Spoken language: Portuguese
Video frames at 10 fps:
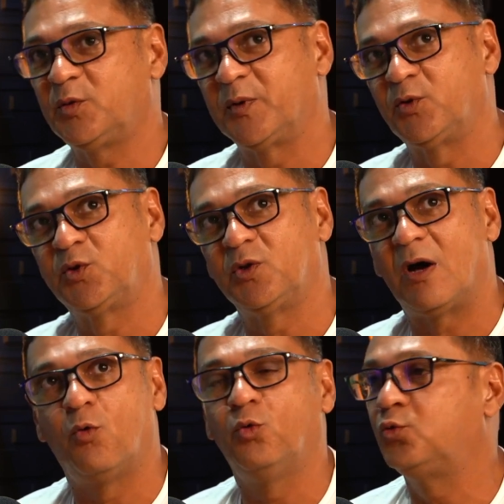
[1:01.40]
pensam que a
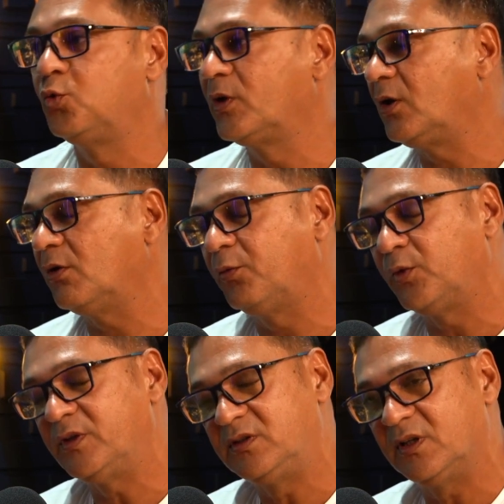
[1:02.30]
cultura não
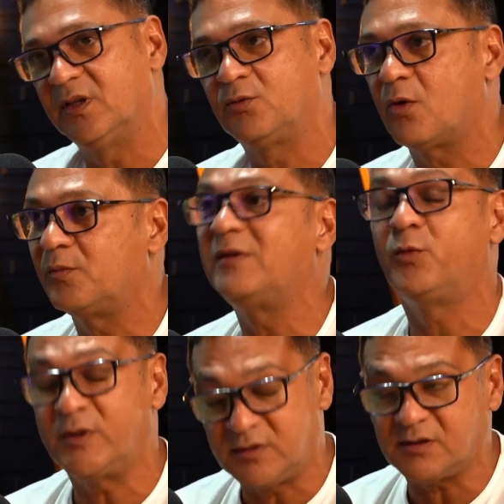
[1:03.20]
influencia dentro da comunidade.
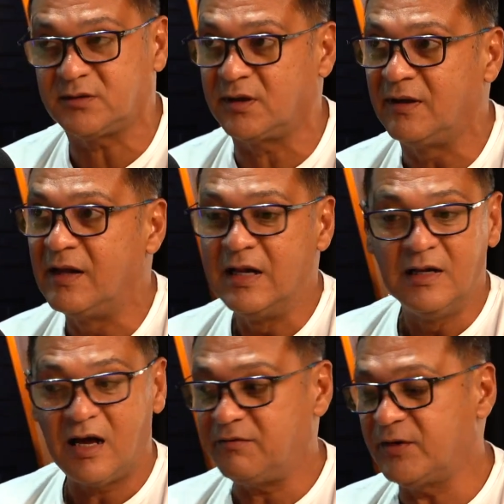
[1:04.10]
Influencia sim.
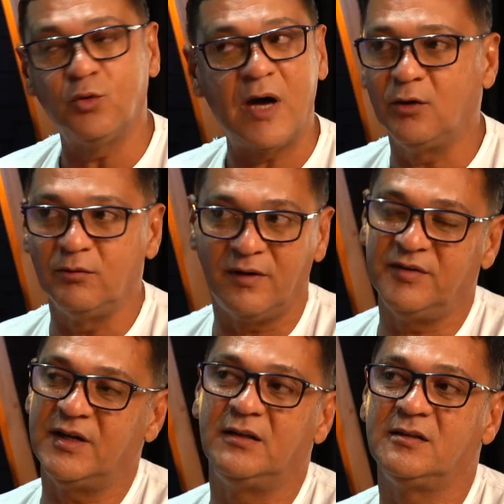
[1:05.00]
Às vezes o cara não vai
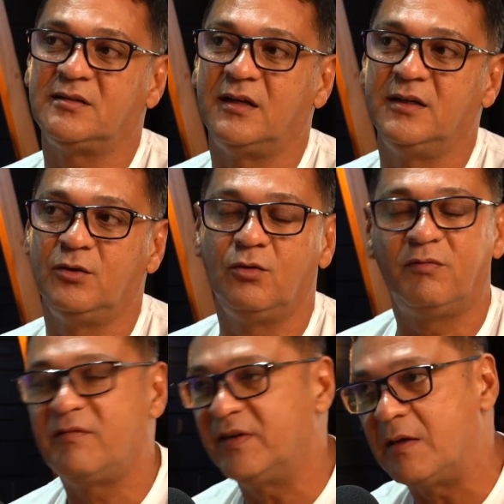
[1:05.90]
virar dançarino, não
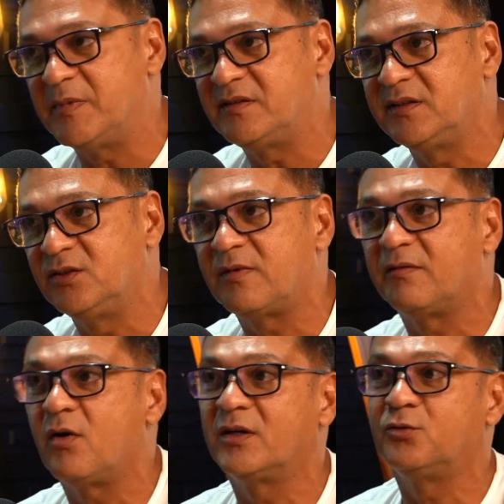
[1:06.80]
vai virar MC, não vai
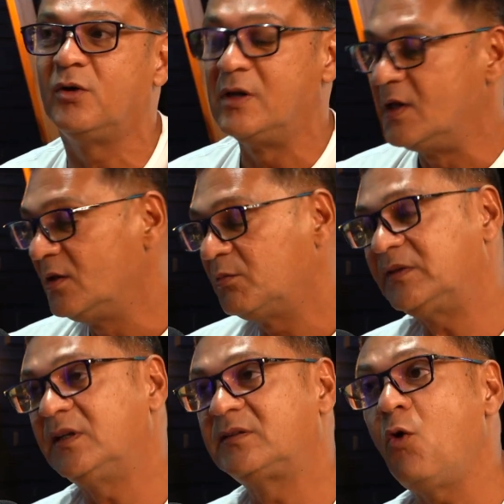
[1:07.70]
virar um cantor, mas
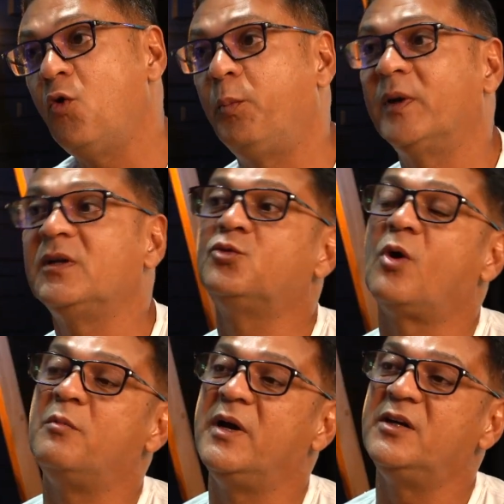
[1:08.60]
ele está ocupando a
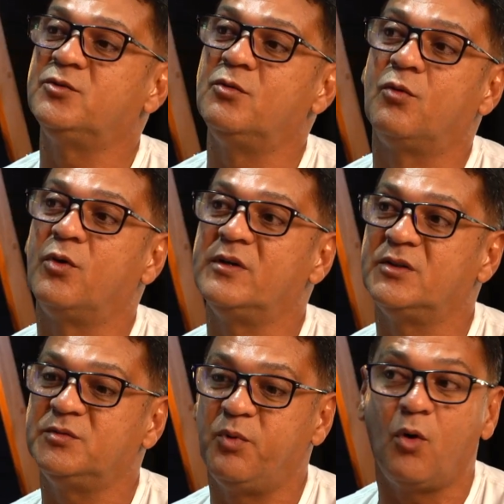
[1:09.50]
sua mente com
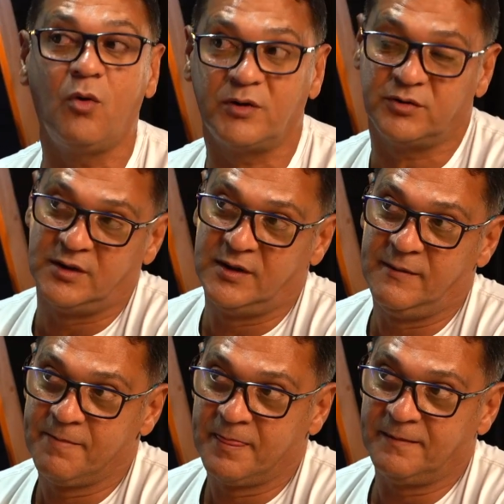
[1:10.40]
coisas boas.
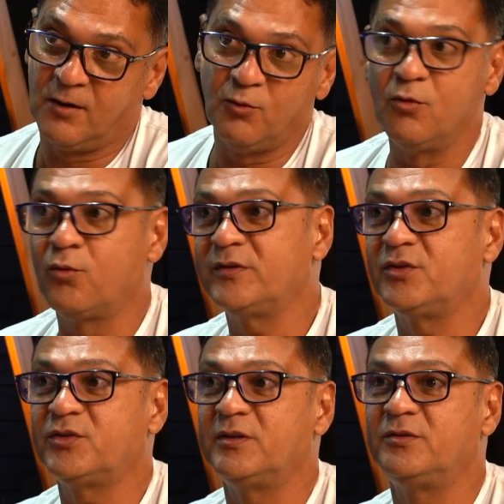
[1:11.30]
Não com
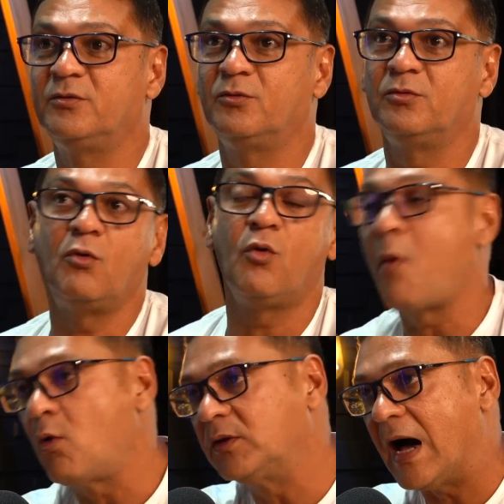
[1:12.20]
coisas que. Não com
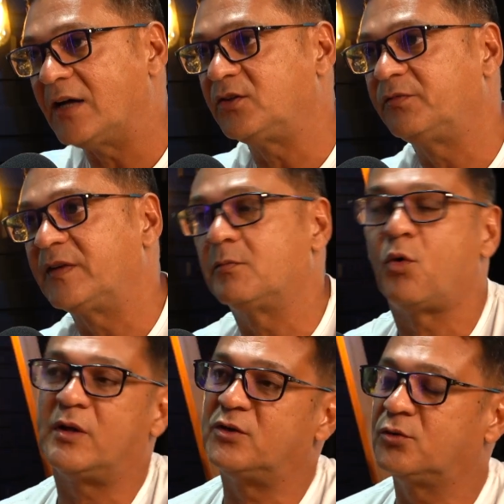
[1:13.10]
maldade, de fazer
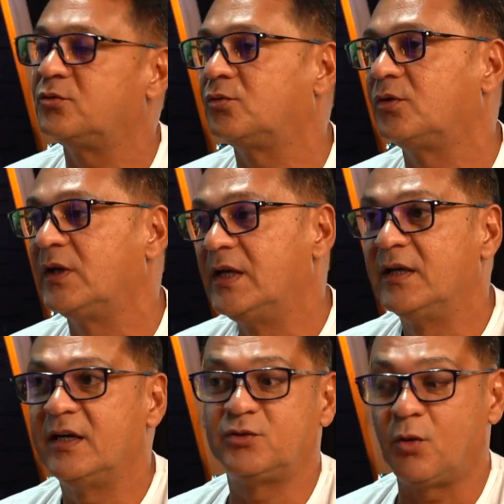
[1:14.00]
maldade com os outros.
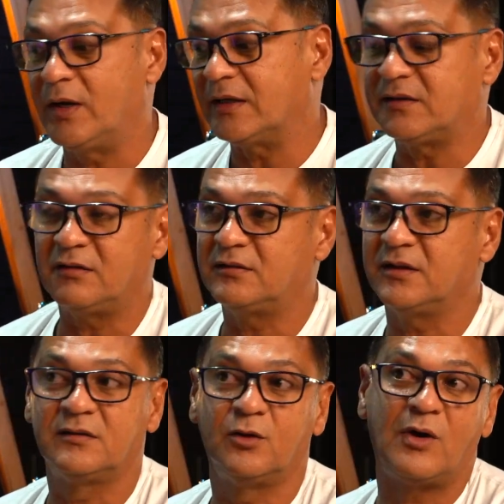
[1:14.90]
Eles estão ali
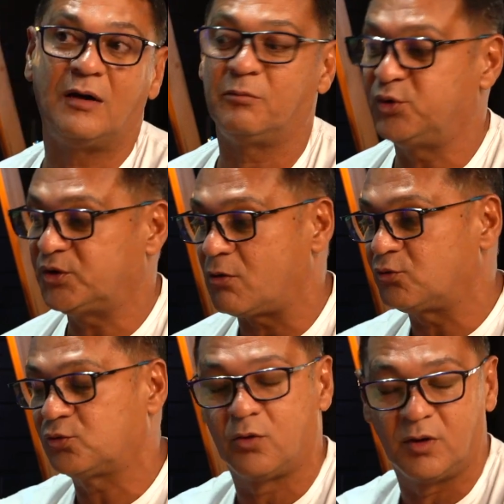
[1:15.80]
tentando buscar um
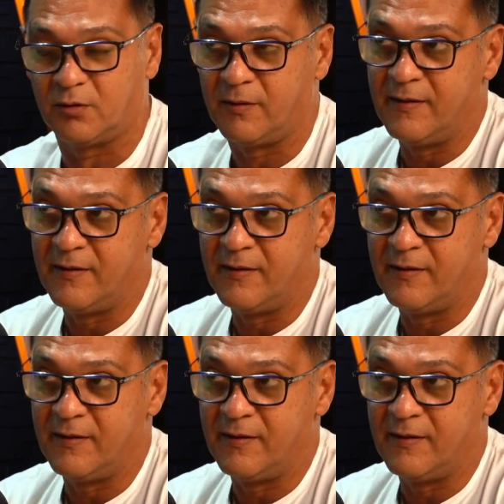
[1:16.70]
sonho